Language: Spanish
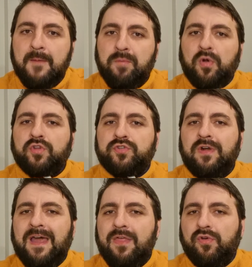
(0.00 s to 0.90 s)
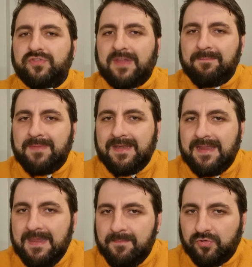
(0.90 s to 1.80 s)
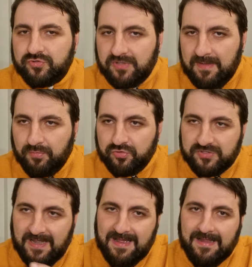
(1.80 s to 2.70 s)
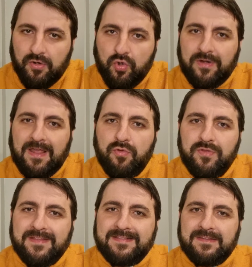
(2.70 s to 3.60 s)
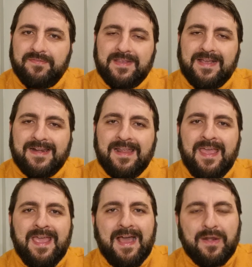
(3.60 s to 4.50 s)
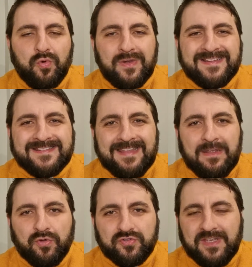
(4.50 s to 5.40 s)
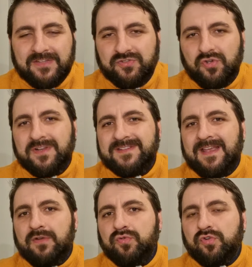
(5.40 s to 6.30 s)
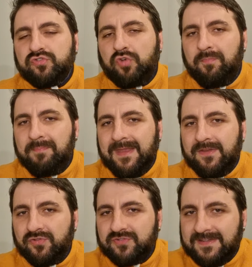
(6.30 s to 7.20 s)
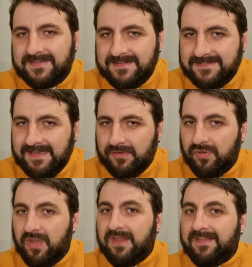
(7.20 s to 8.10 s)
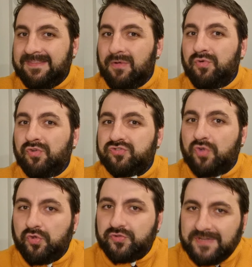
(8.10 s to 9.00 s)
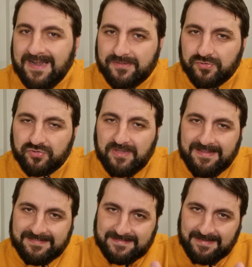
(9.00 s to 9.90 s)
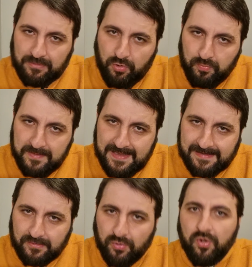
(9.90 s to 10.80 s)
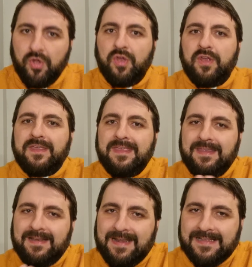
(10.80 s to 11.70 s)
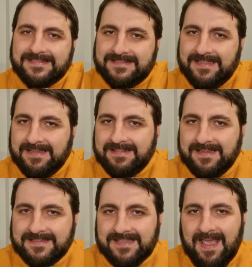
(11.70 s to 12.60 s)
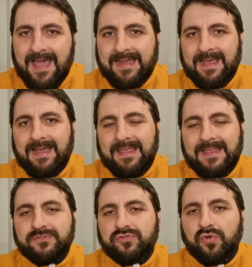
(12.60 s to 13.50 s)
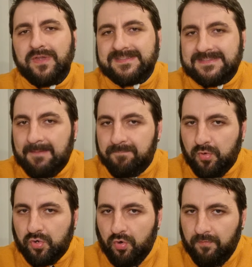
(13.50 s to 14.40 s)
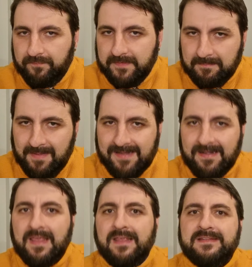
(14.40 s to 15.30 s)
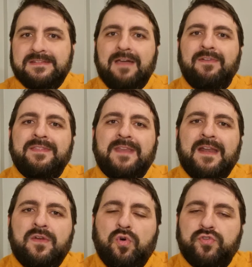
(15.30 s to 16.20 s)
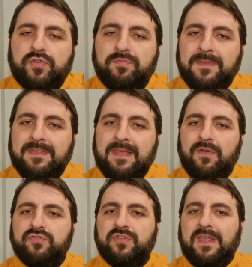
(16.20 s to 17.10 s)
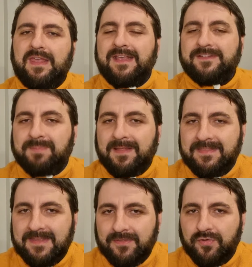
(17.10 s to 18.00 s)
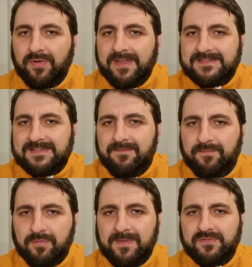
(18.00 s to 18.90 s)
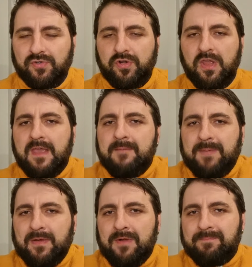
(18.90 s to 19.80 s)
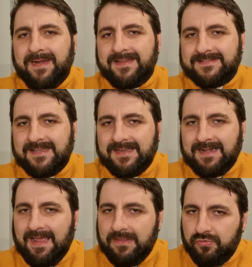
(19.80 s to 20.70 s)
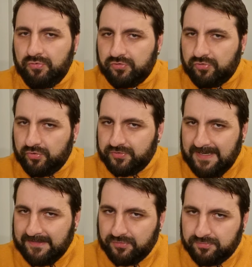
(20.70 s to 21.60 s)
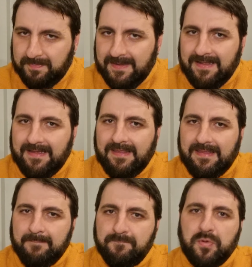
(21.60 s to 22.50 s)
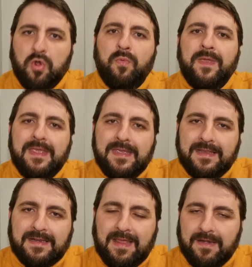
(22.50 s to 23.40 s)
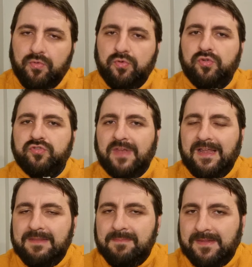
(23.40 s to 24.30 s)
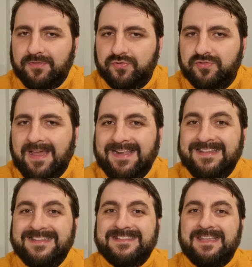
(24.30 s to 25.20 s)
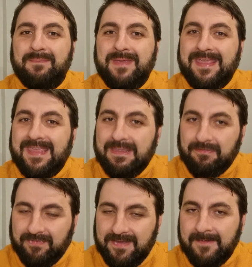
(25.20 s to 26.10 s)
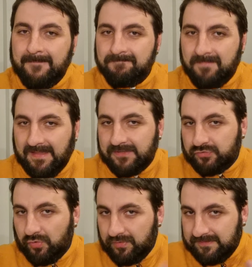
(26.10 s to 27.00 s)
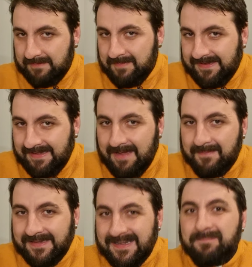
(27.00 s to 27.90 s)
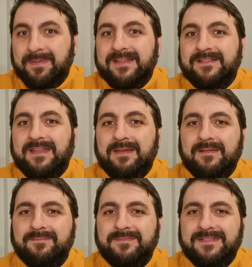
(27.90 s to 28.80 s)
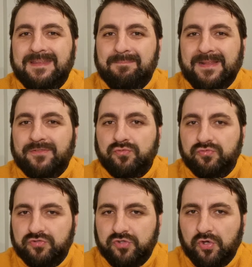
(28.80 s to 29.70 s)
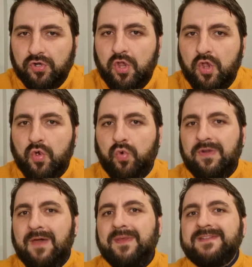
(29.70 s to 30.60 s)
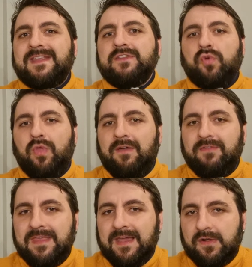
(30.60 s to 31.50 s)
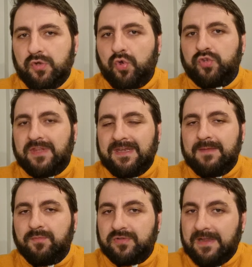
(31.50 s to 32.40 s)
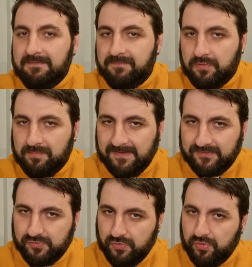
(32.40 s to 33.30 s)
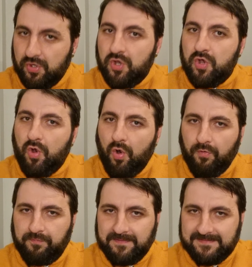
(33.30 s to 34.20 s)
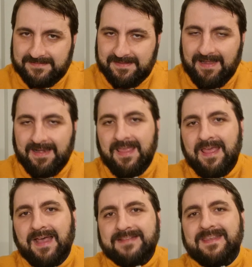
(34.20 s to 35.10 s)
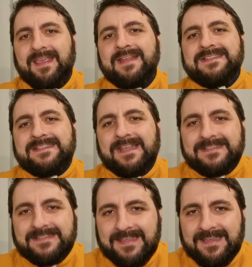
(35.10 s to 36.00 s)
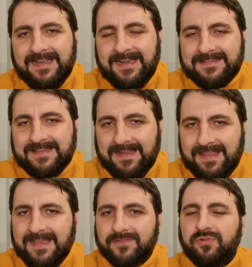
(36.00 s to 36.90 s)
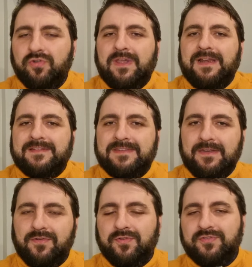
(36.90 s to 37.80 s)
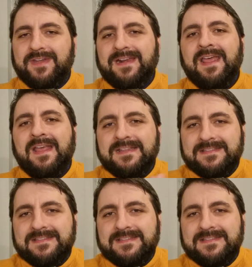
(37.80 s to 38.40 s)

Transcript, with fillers: Por otro lado, también hemos, hemos ya logrado identificar algunas negociaciones y algunos convenios que se hicieron de unos contratos entre el gobierno y las tiendas ARA. Esto está por confirmar ya vendrán otros videos eh, expandiendo esta información, pero al parecer hay unos contratos para eh, proveer algunos alimentos al ICBF. Esto de manera, a manera de presunción, una vez que todavía no tenemos la información oficial. Así que se sigue en la tarea, eso es lo que les quiero contar.